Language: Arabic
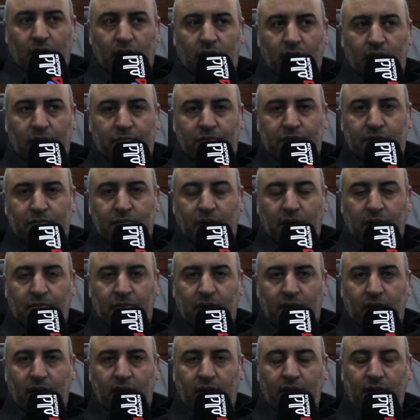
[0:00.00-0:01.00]
أه، بسم الله
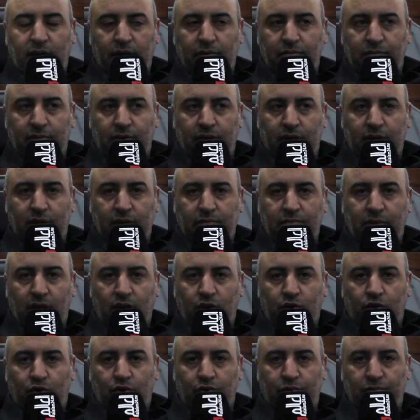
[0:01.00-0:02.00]
الرحمن الرحيم أه،
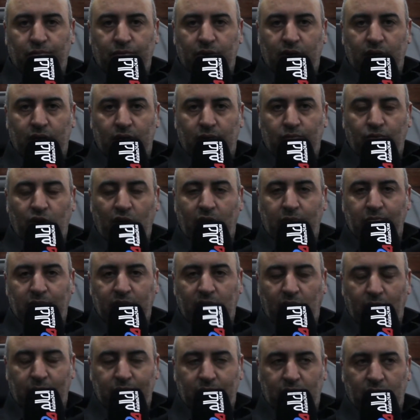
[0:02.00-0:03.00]
معكم أه،
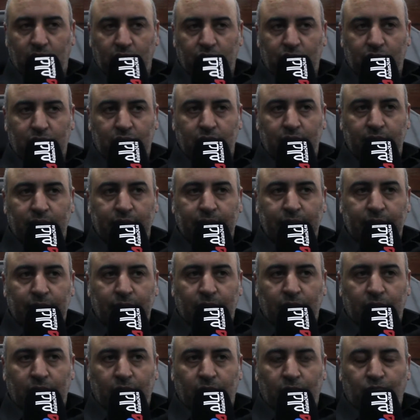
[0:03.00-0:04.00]
محمد حمداش
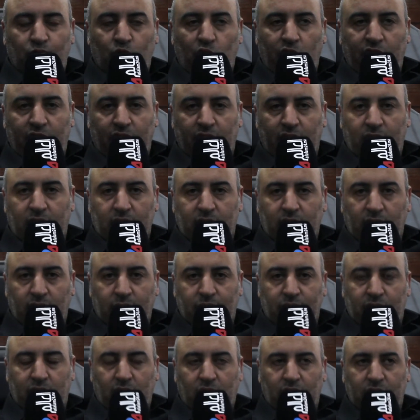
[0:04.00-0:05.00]
محرر
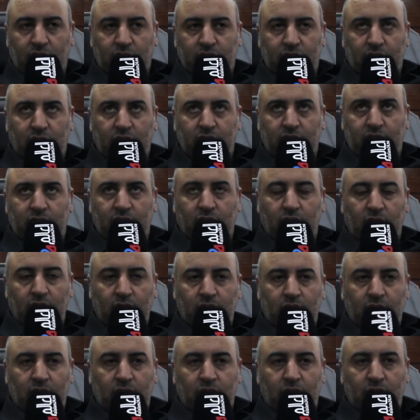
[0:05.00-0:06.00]
قضائم من الدرجه الثالثه
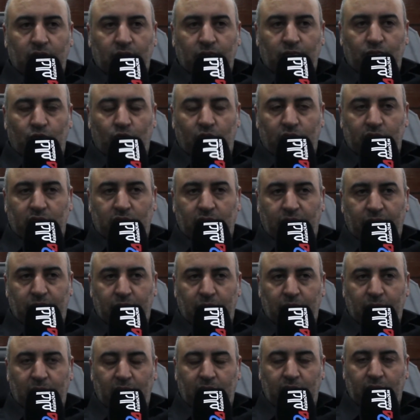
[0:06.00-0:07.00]
موظف
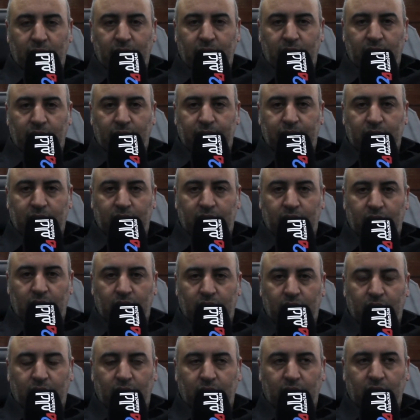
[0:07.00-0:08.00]
بالمحكمه
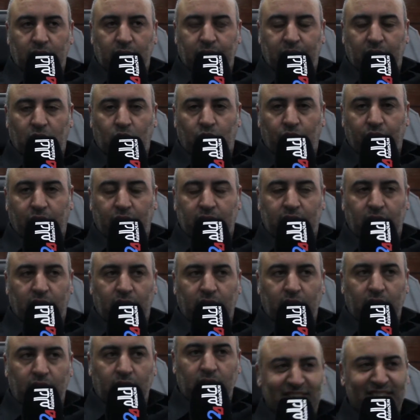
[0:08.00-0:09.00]
الابتدائيه
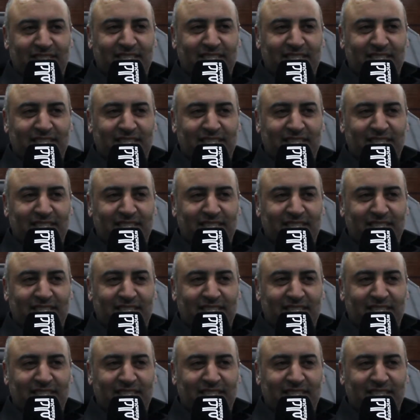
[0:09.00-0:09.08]
بالقنيطره